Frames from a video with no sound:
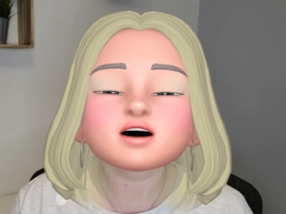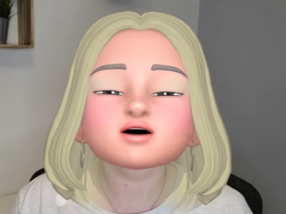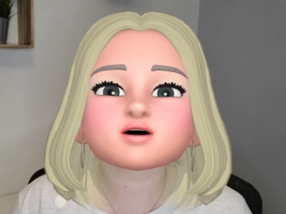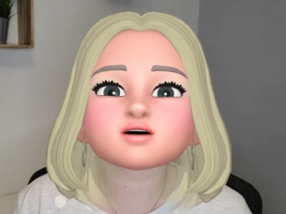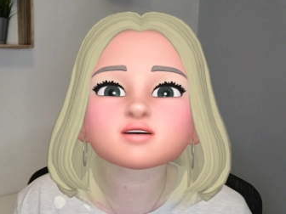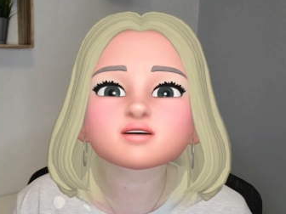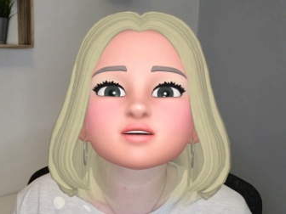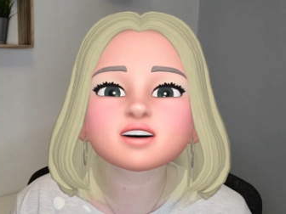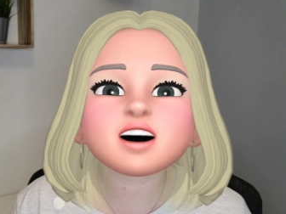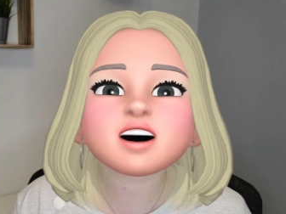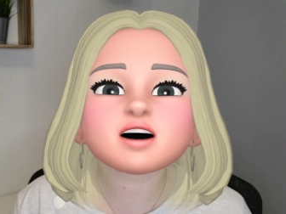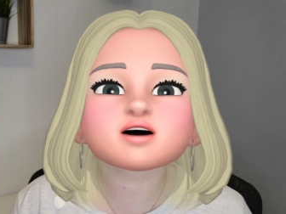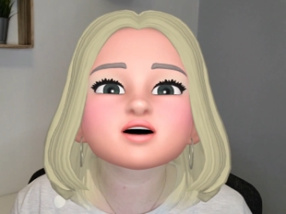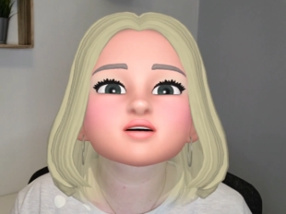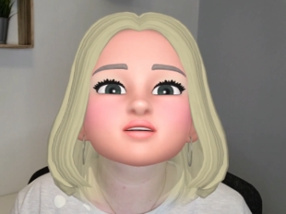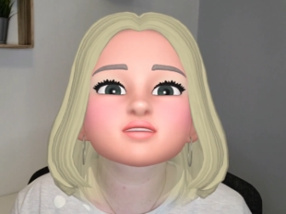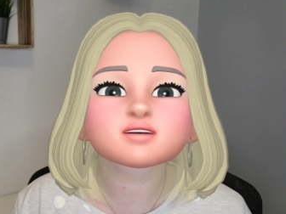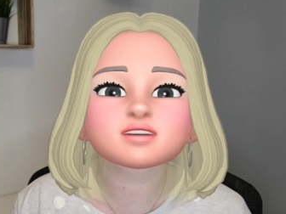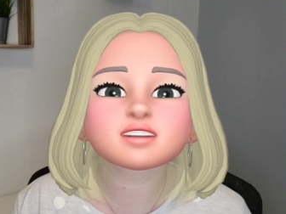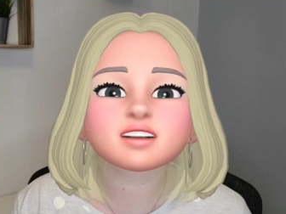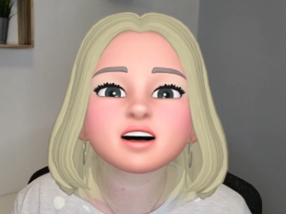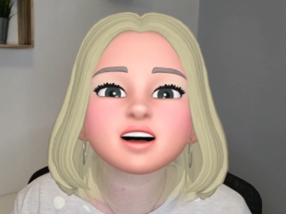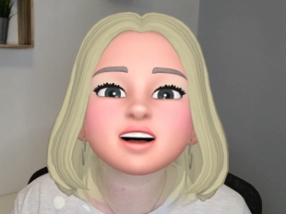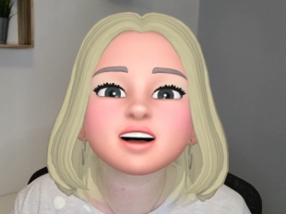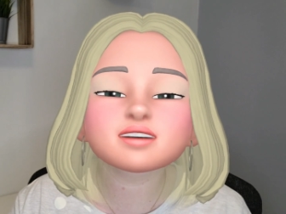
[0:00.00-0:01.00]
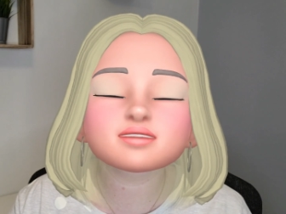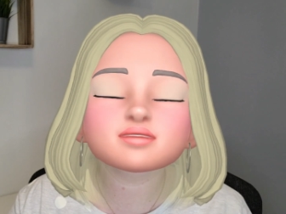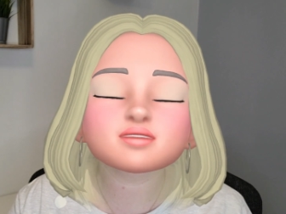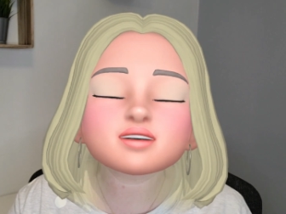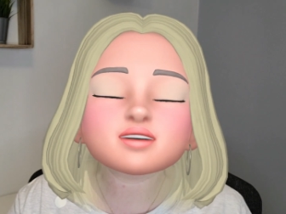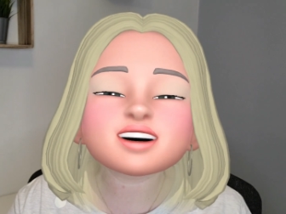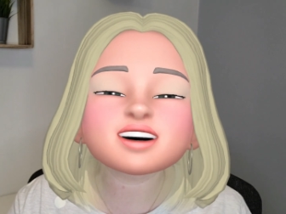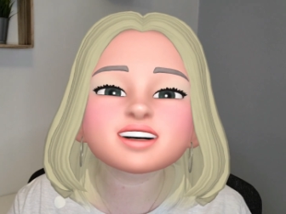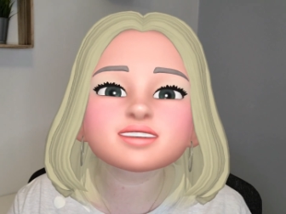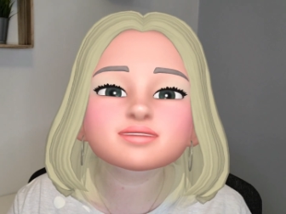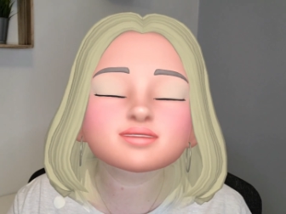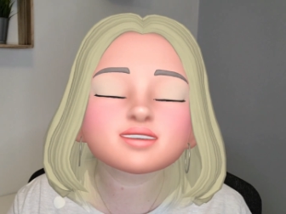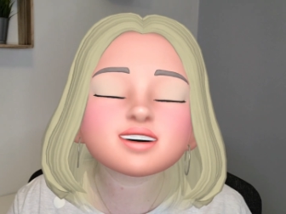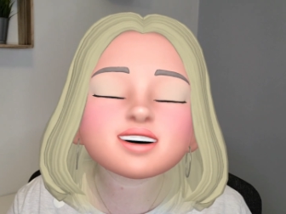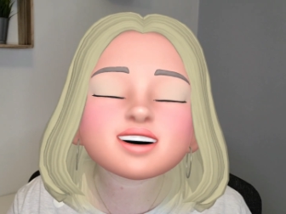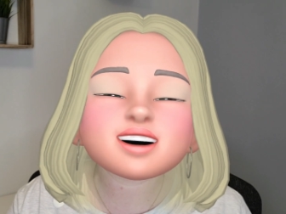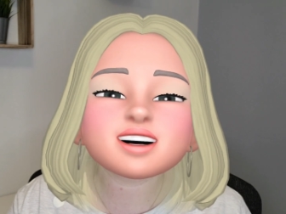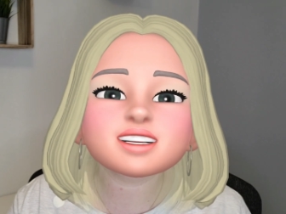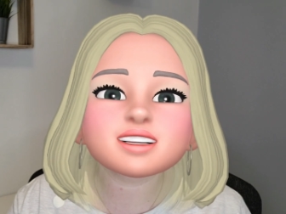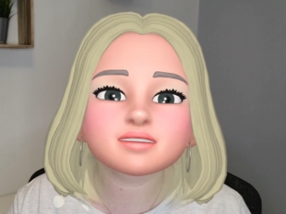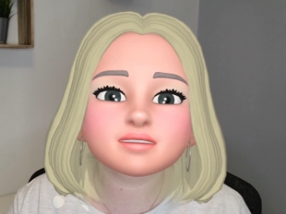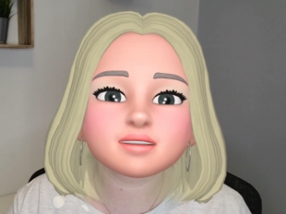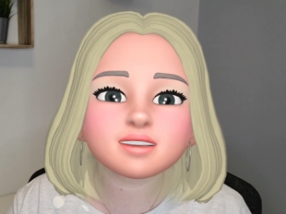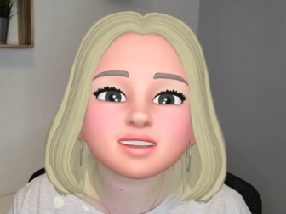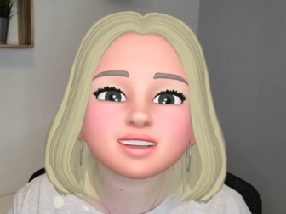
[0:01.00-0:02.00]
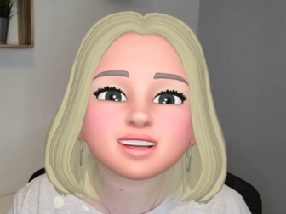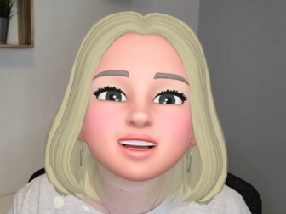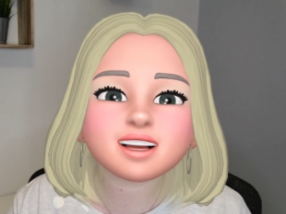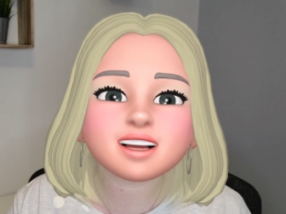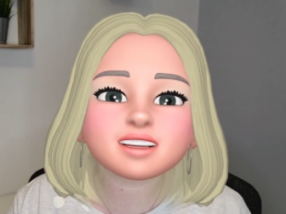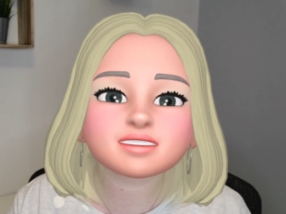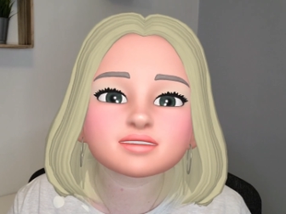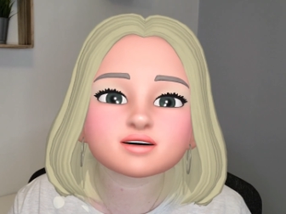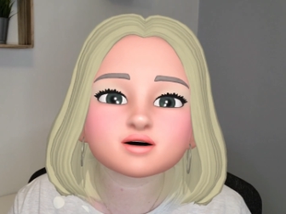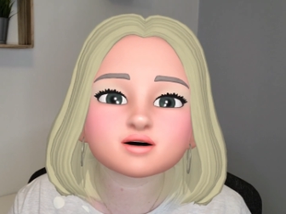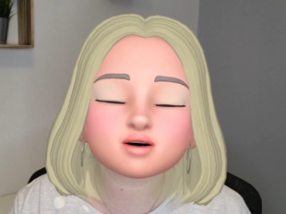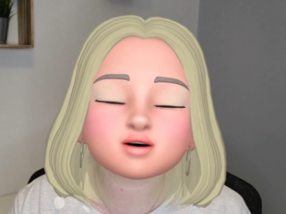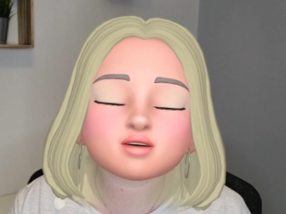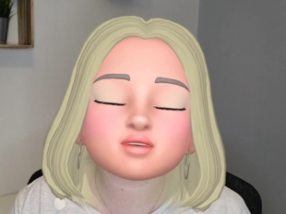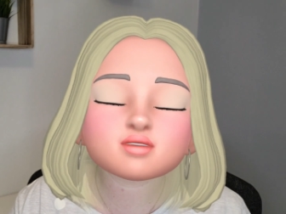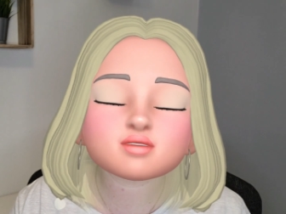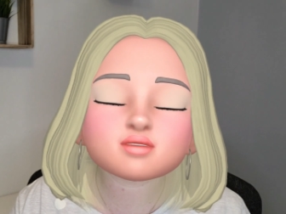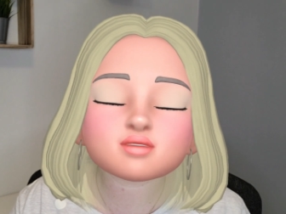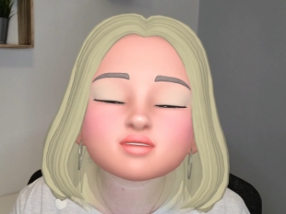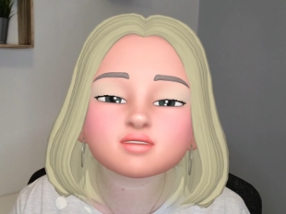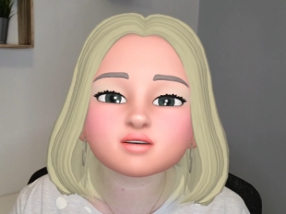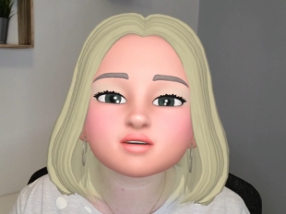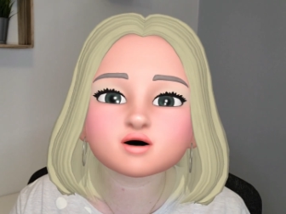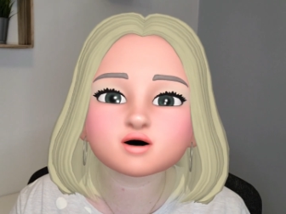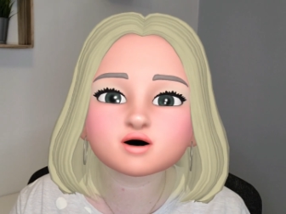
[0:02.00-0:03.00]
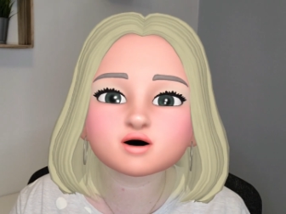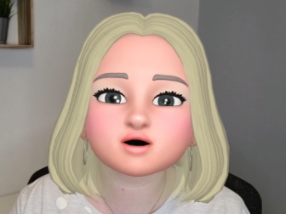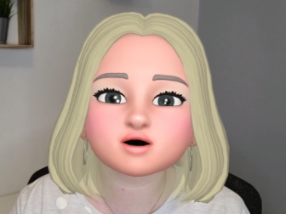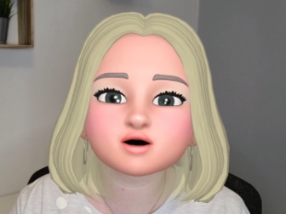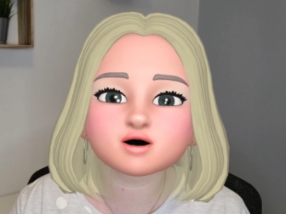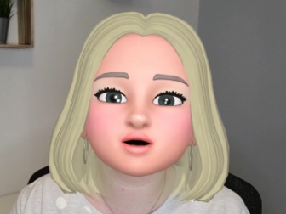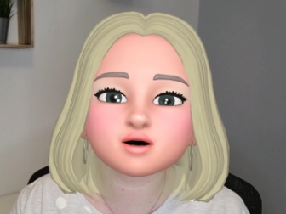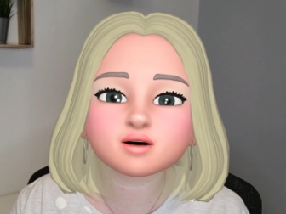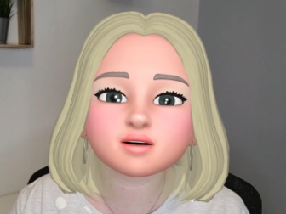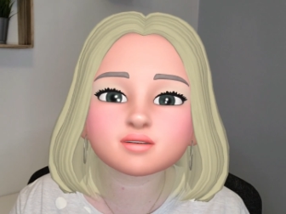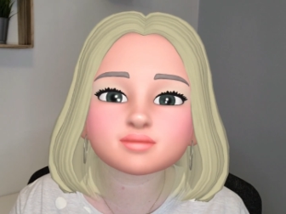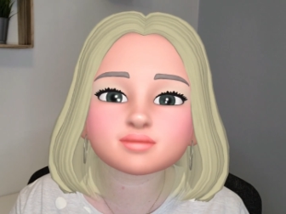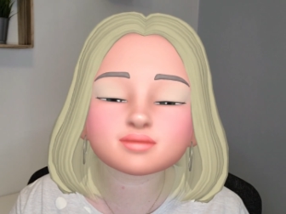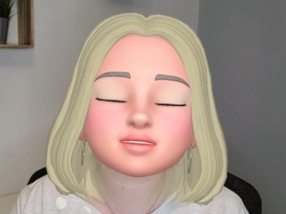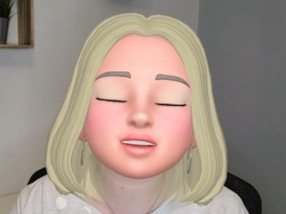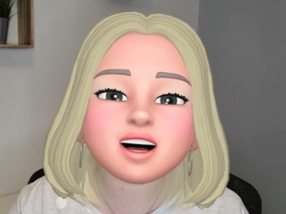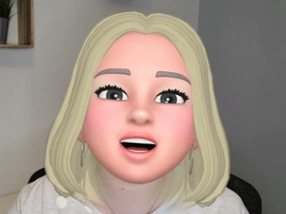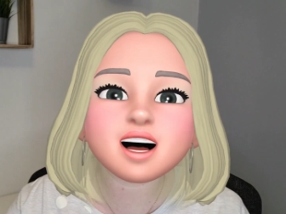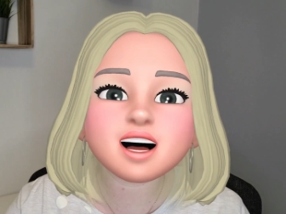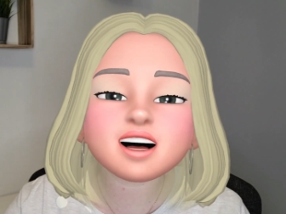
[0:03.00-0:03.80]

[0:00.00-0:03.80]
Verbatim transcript: Donc voilà on fait quand même hyper hyper attention euh,